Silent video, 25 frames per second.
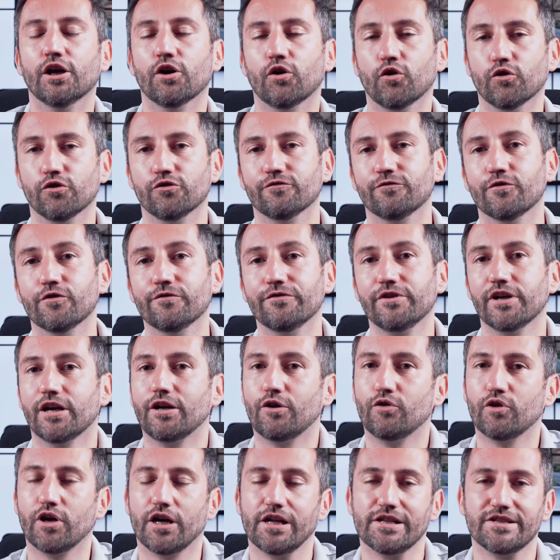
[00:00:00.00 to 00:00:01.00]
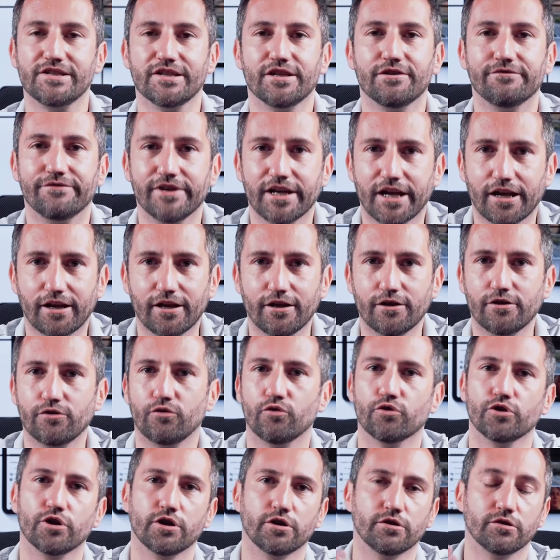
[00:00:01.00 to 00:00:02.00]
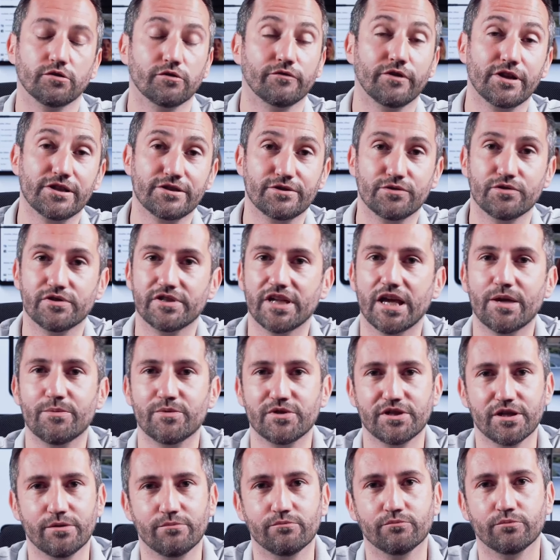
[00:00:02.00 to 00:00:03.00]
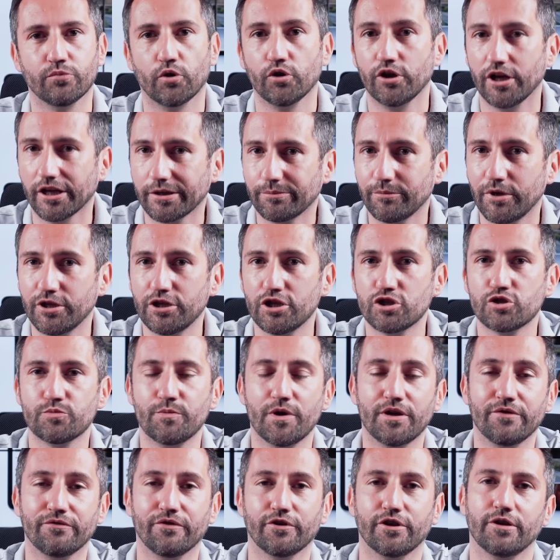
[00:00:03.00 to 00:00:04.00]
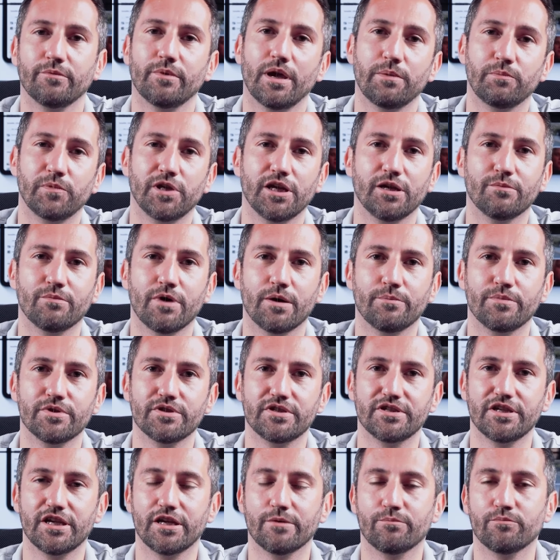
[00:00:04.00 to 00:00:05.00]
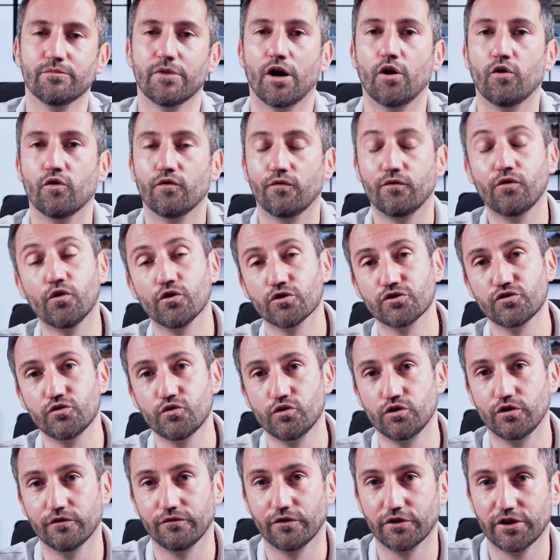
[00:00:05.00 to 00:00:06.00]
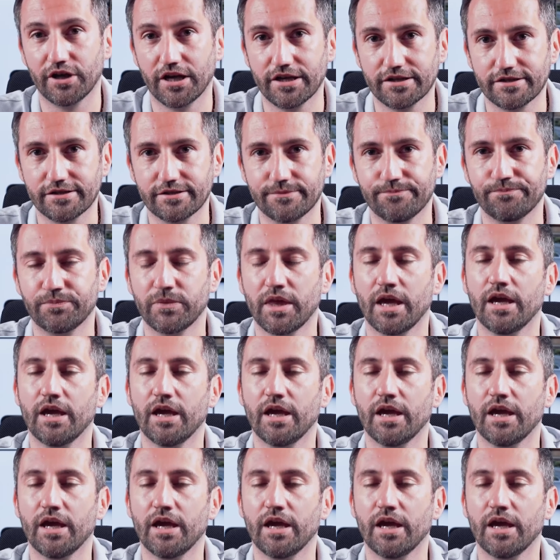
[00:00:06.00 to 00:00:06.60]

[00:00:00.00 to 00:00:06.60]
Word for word: und wo wir auch als Entwickler oder falls du selbst im Projektmanagement von dem App-Thema bist, eben auch Vorzüge von hast.